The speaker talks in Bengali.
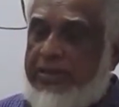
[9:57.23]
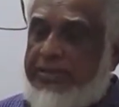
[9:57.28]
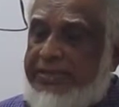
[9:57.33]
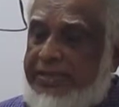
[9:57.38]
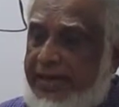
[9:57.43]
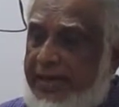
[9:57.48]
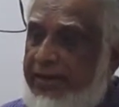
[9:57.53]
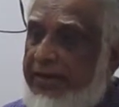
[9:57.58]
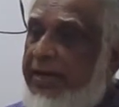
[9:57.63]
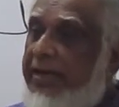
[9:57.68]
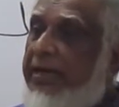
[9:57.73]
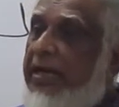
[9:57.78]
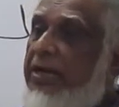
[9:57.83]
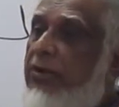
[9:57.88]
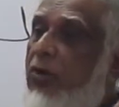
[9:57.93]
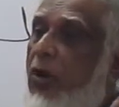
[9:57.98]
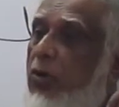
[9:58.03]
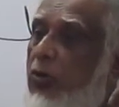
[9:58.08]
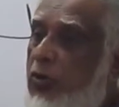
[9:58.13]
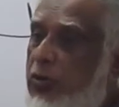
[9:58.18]
সেকেন্ডারি কালে
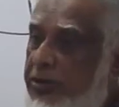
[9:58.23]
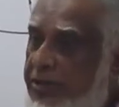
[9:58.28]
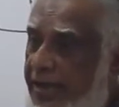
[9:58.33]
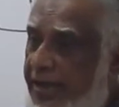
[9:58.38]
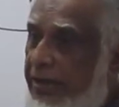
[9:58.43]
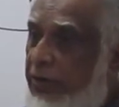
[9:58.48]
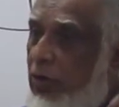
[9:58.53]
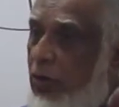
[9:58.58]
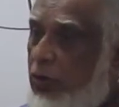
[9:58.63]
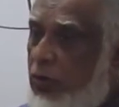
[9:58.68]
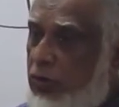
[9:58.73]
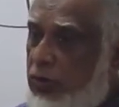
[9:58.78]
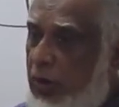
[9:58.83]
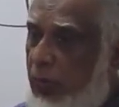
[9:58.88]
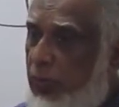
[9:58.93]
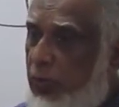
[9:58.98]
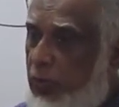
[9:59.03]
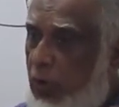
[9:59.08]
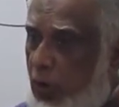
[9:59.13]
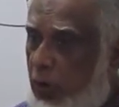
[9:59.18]
কখনো জের কখনো
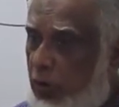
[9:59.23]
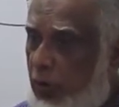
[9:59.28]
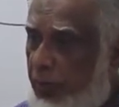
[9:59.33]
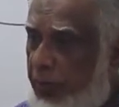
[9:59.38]
জবর কখনো